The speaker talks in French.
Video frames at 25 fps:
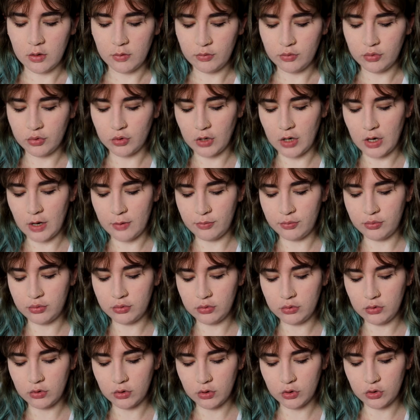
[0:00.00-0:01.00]
Pour la
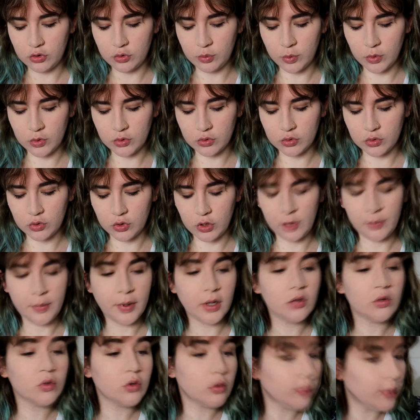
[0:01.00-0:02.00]
poudre, je pense qu'on n'est
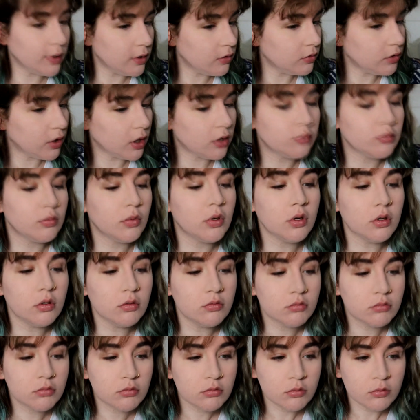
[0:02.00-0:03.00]
pas trop mal, honnêtement.
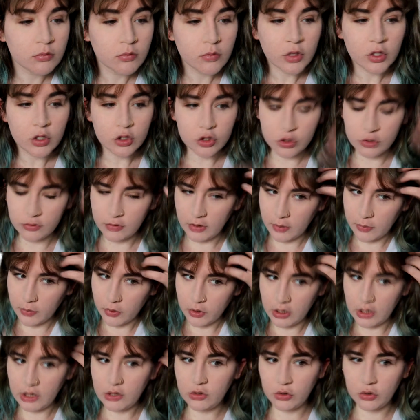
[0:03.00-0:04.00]
Je suis
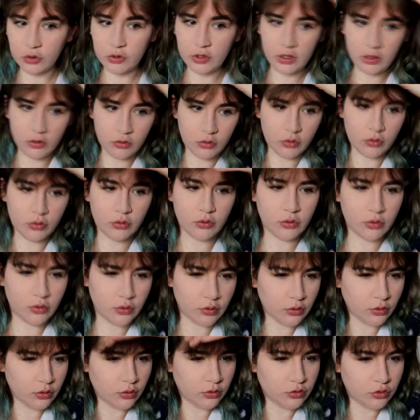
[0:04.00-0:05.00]
vraiment étonnée
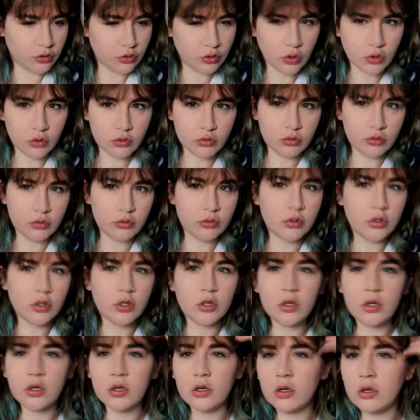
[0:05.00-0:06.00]
de, du rendu...
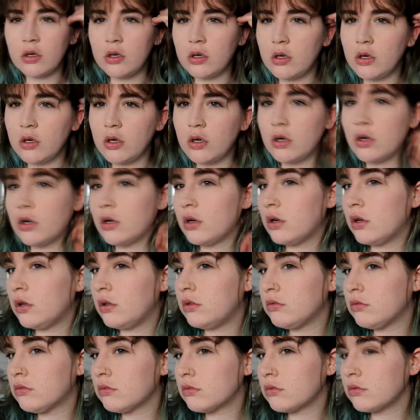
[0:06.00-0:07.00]
Euh,
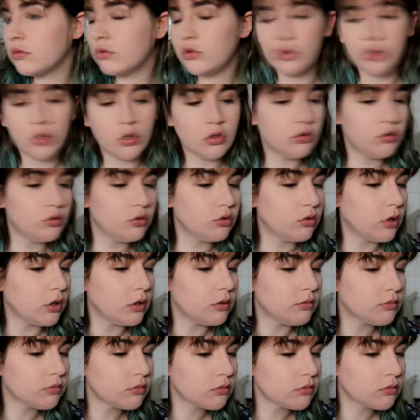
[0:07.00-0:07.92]
du rendu quoi.